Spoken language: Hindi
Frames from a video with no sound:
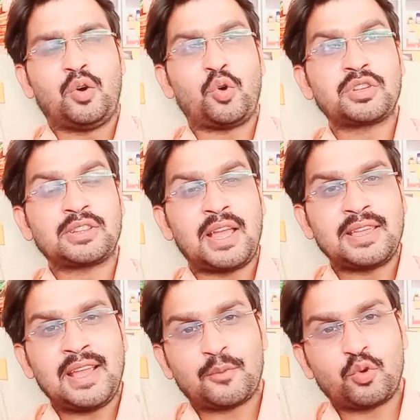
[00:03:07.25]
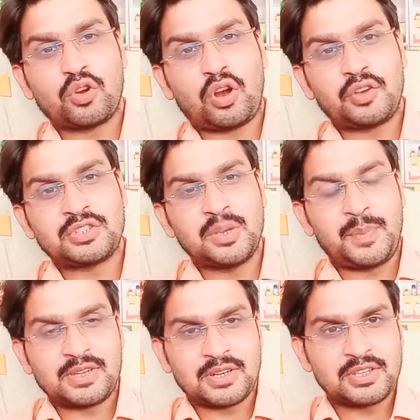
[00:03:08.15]
हो सकता है कि आपको
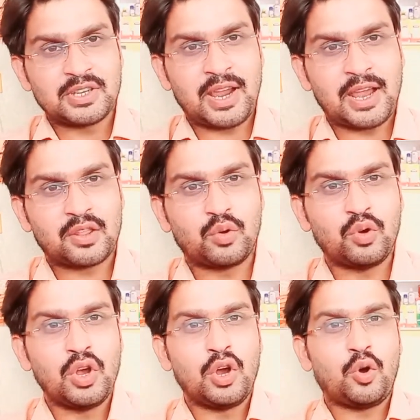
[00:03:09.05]
कॉन्स्टिपेशन की शिकायत हो